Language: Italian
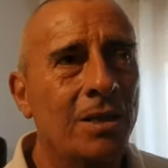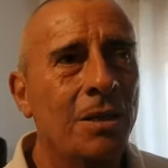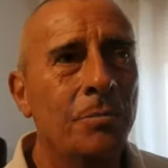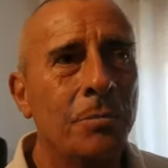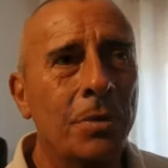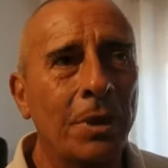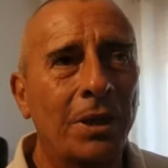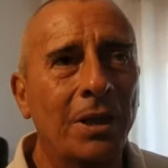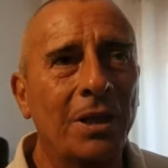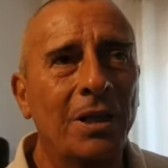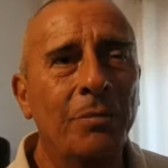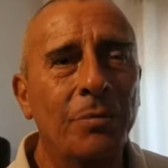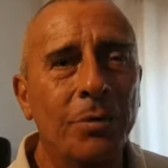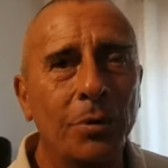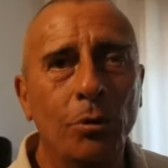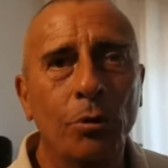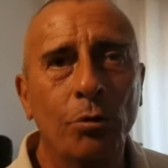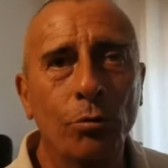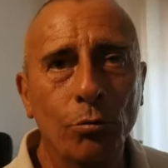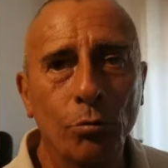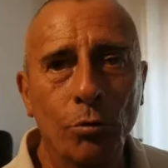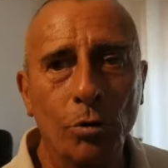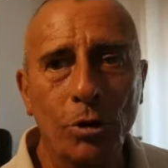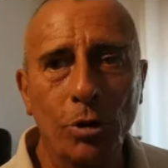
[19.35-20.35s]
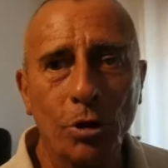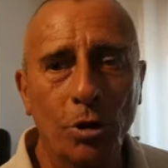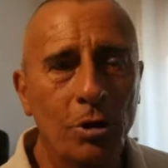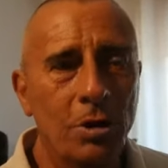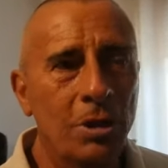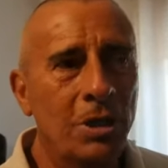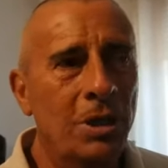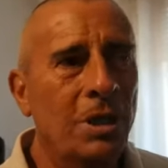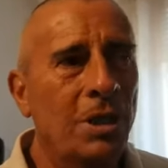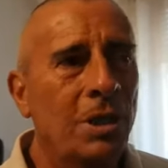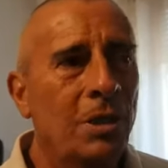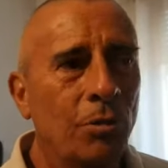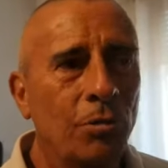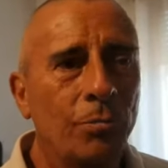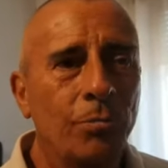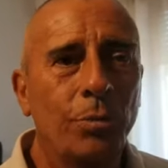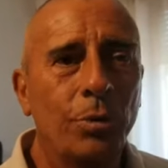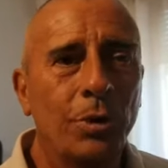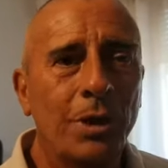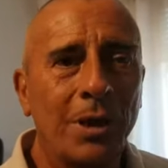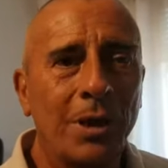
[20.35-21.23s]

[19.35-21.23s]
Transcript: perché dal 1 luglio non